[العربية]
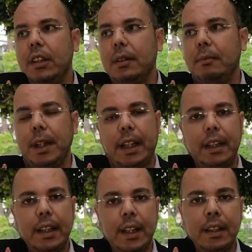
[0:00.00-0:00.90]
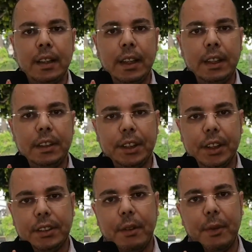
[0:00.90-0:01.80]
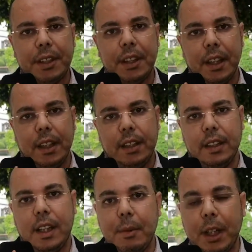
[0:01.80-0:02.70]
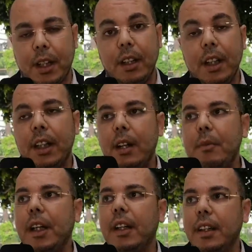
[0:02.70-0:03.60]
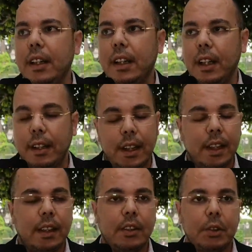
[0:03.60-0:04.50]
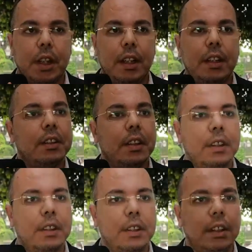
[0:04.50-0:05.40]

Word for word: آه، من خلال إنتاجات تلفزية كبيرة كما كذلك نشاهد